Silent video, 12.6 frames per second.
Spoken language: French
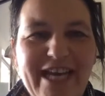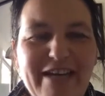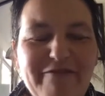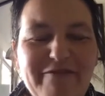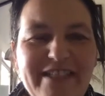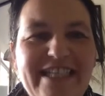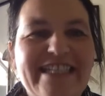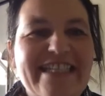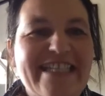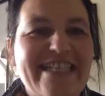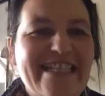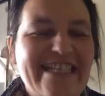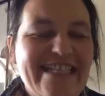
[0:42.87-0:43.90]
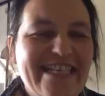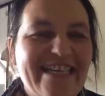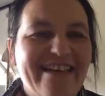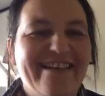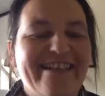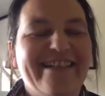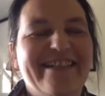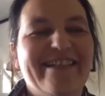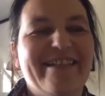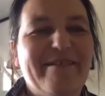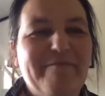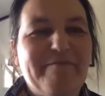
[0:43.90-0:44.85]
ravie d'être ici. Euh,